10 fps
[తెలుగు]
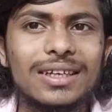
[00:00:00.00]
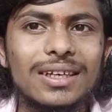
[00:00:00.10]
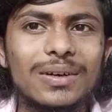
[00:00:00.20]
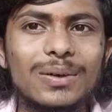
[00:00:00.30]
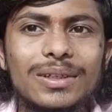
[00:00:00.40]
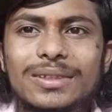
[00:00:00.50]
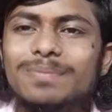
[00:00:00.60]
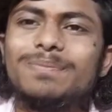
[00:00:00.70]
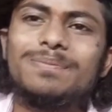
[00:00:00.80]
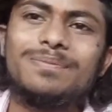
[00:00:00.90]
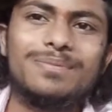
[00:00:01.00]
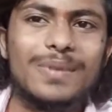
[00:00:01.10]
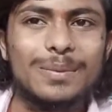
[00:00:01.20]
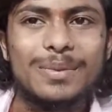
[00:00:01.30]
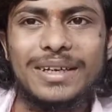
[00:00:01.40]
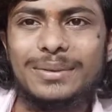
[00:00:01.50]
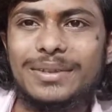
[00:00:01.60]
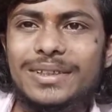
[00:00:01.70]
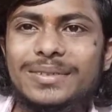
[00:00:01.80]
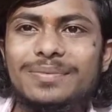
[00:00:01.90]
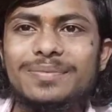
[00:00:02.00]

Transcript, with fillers: సైనింగ్ అవుట్ బాయ్ బాయ్